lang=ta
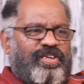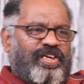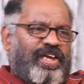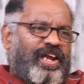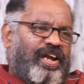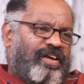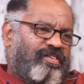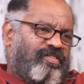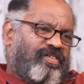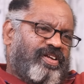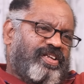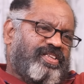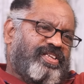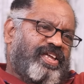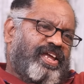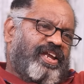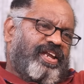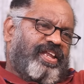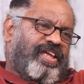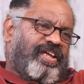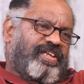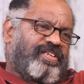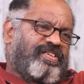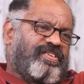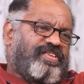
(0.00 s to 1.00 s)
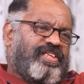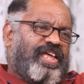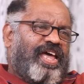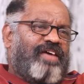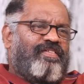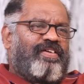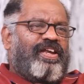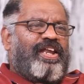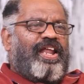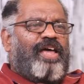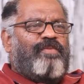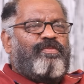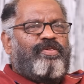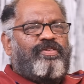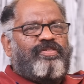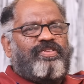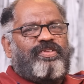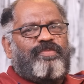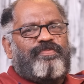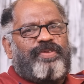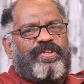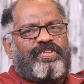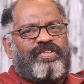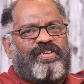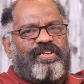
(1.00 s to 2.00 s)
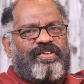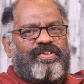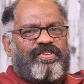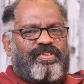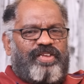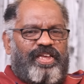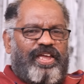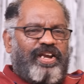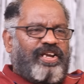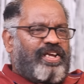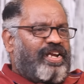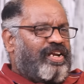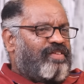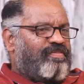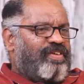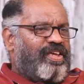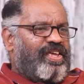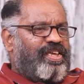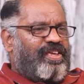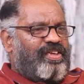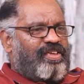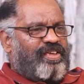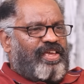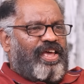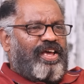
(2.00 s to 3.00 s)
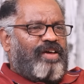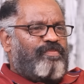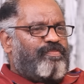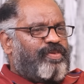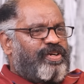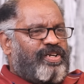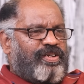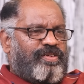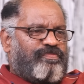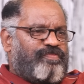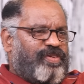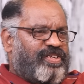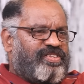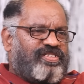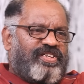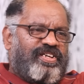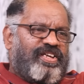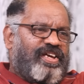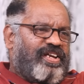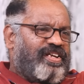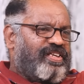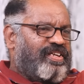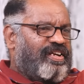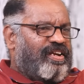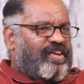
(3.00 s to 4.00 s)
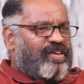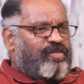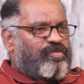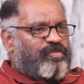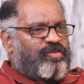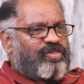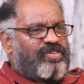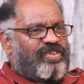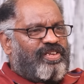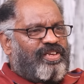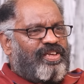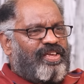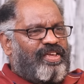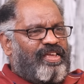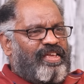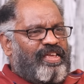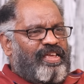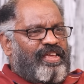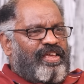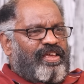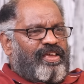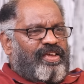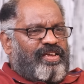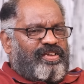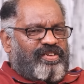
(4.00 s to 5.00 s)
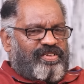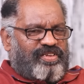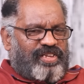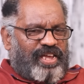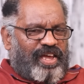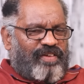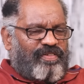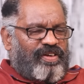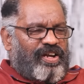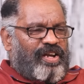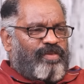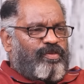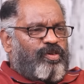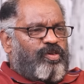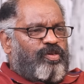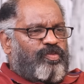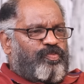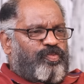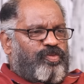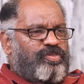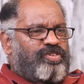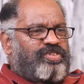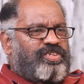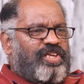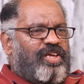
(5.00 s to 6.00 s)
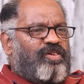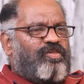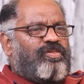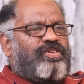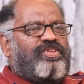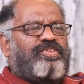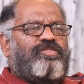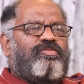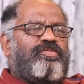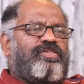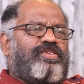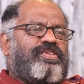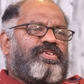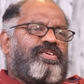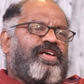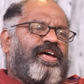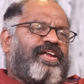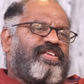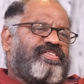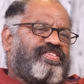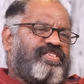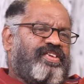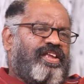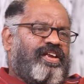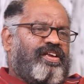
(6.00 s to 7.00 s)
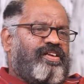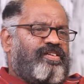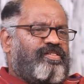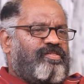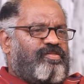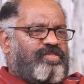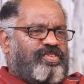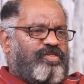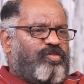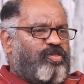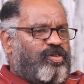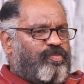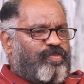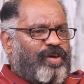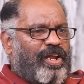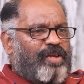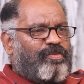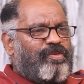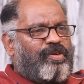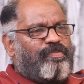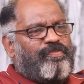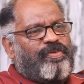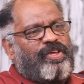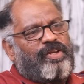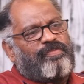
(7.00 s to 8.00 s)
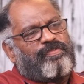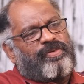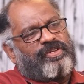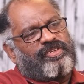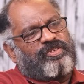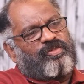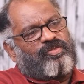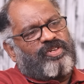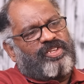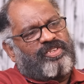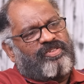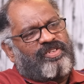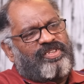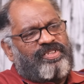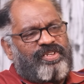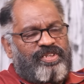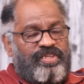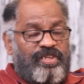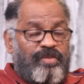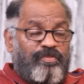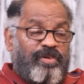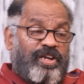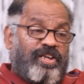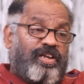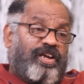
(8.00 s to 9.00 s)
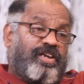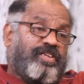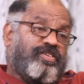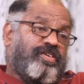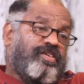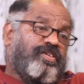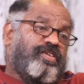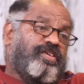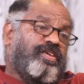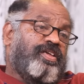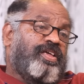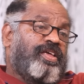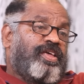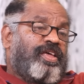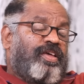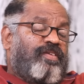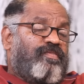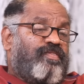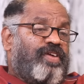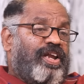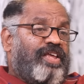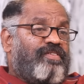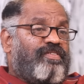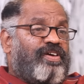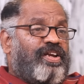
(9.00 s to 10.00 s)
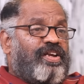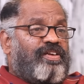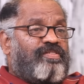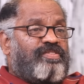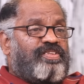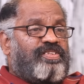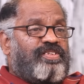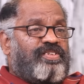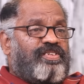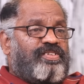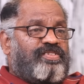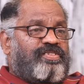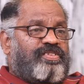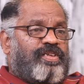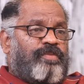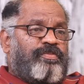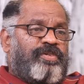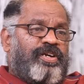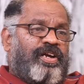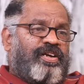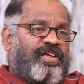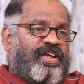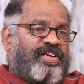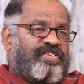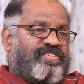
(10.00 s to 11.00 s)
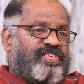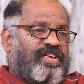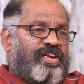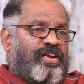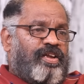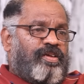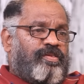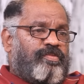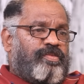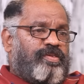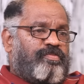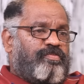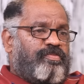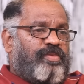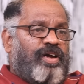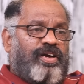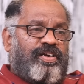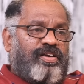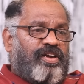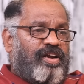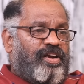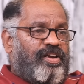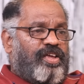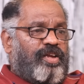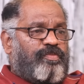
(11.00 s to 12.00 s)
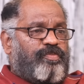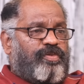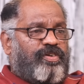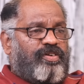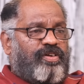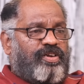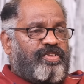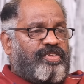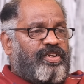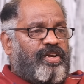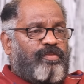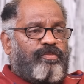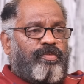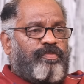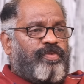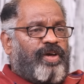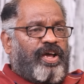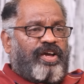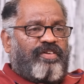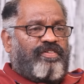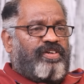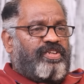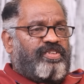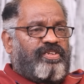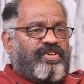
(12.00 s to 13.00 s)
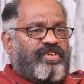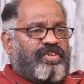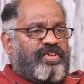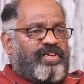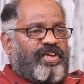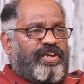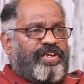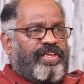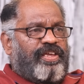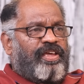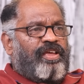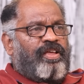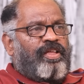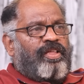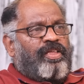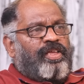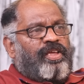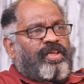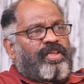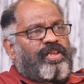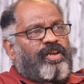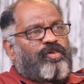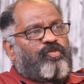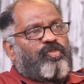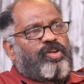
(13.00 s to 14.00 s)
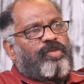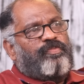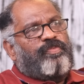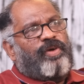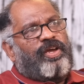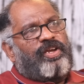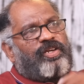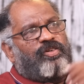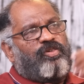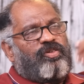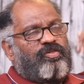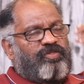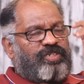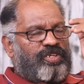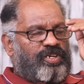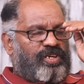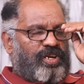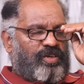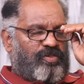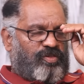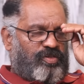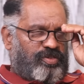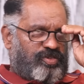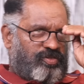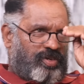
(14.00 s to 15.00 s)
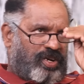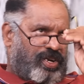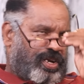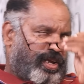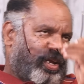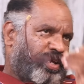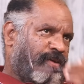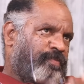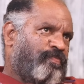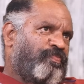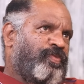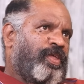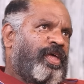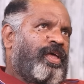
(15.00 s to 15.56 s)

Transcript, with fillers: ஒரு கேள்வி வருதா இல்லையா இது தேவையில்லாமல் வந்து பார்த்தோன்னா ஏற்கனவே ஏகப்பட்ட பிரச்சனைகள் இருக்கும்போது இது தேவையில்லாமல் ஒரு புதுசாக வந்து ஒரு அரசியல் வந்து ஒரு பரபரப்பு ஏற்படுத்தக்கூடியது எந்த மாதிரியான விளைவுகள் வந்து தமிழ்நாடு அரசியலில் மாற்றங்கள் ஏற்படும்ன்றது நம்ம பார்க்க வேண்டியது இருக்குது அரிய இதில் குறிப்பாக இன்னொரு விஷயம் நான் உங்களுக்கு சொல்கிறேன்